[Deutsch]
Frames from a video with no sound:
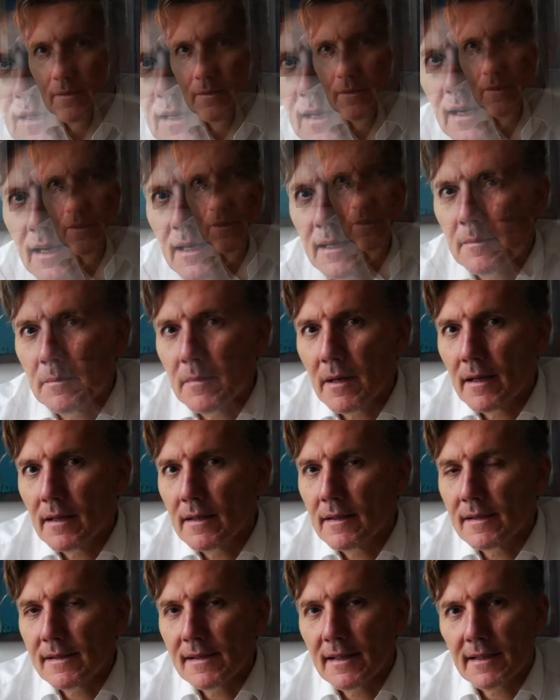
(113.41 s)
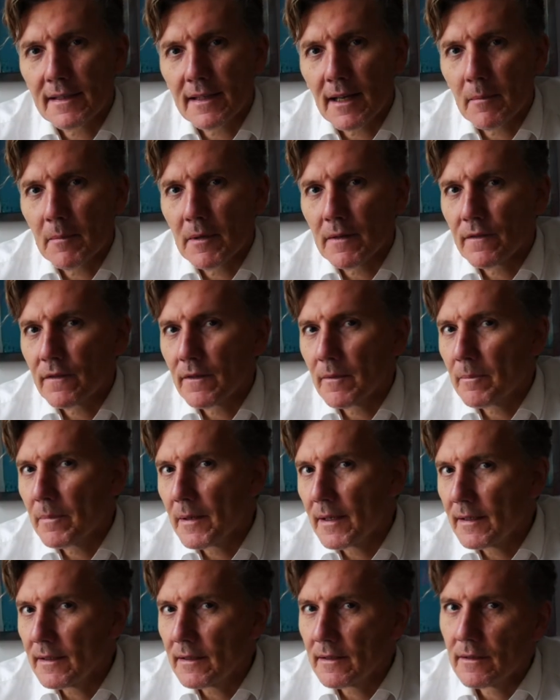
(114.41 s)
einmal sich damit
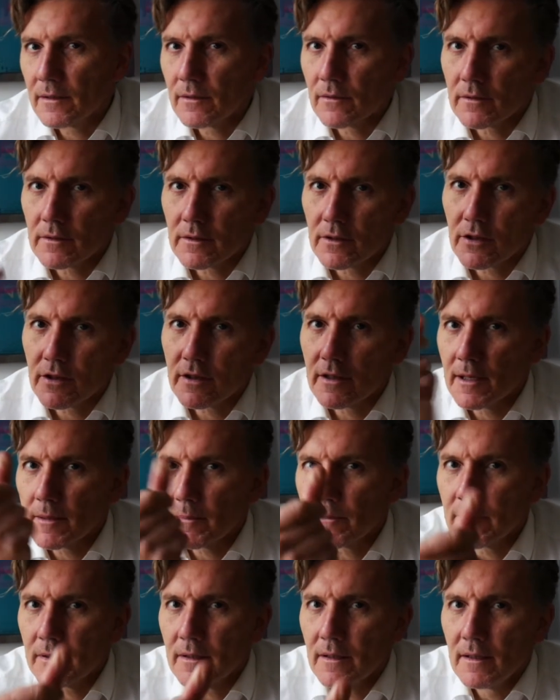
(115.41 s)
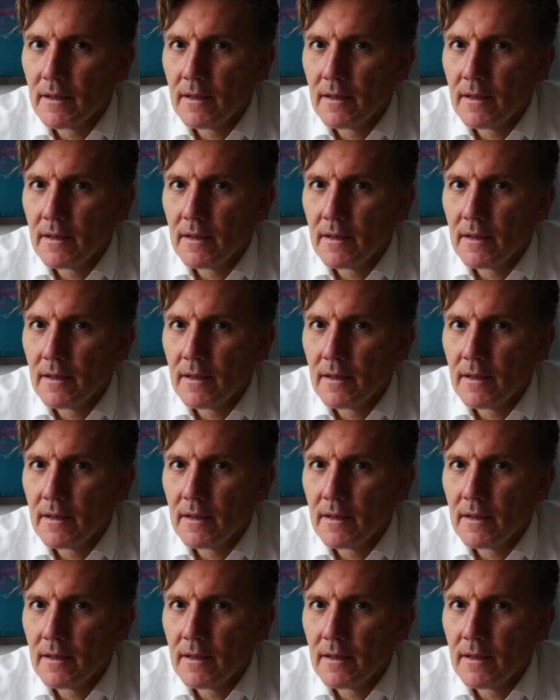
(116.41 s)
verbinden und schnipp,